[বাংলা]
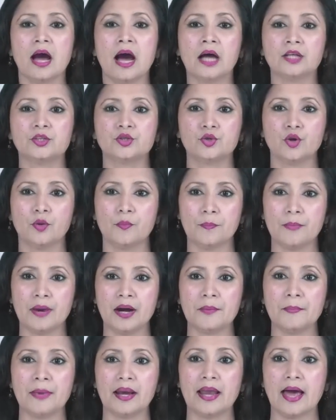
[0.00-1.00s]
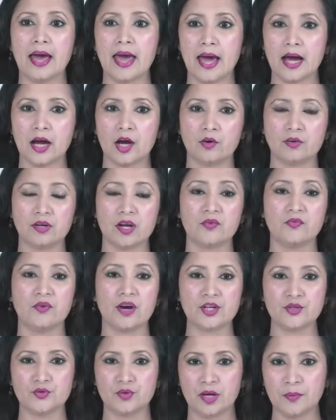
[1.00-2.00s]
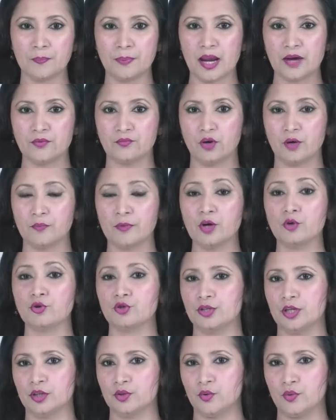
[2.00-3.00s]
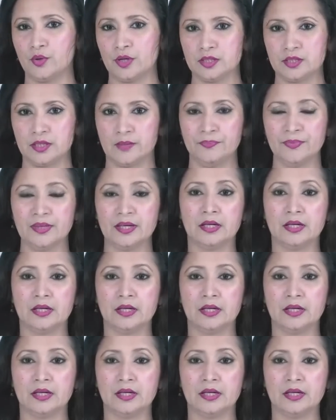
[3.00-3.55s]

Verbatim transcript: আজ সোমবার বেলা এগারোটায় ভার্চুয়াল প্ল্যাটফর্মে অনুষ্ঠিত হয়েছে